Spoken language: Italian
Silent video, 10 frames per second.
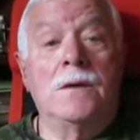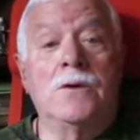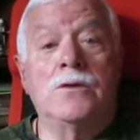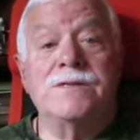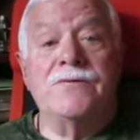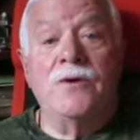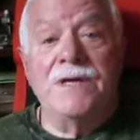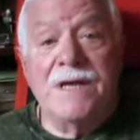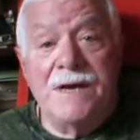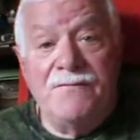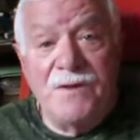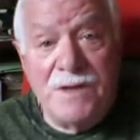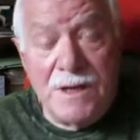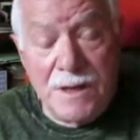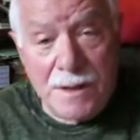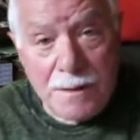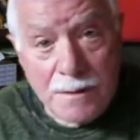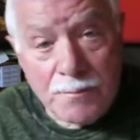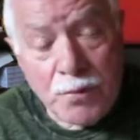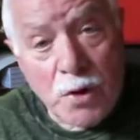Cosa volete che vi dica?
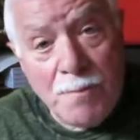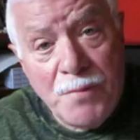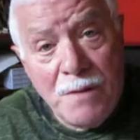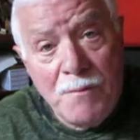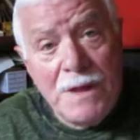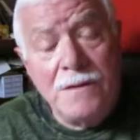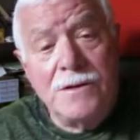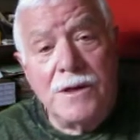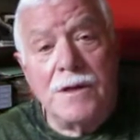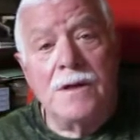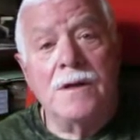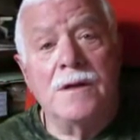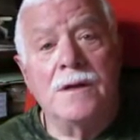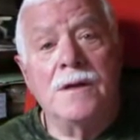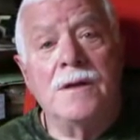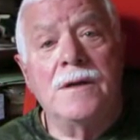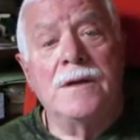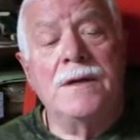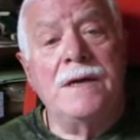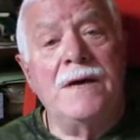Probabilmente
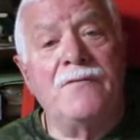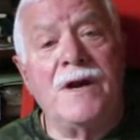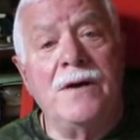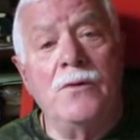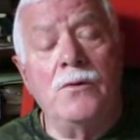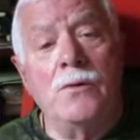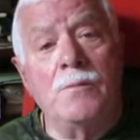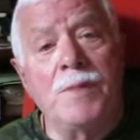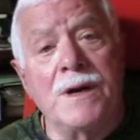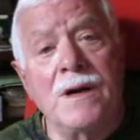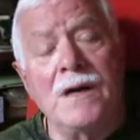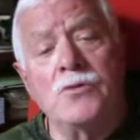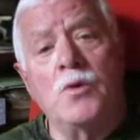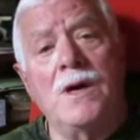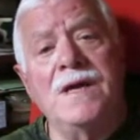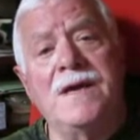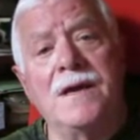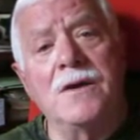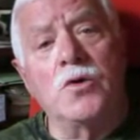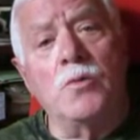ne avranno parlato anche
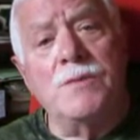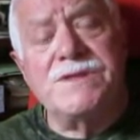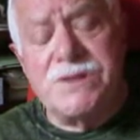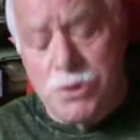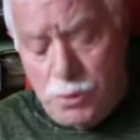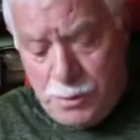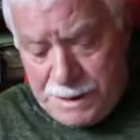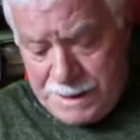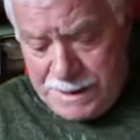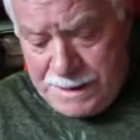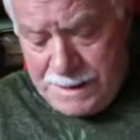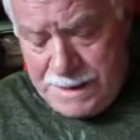in commissione,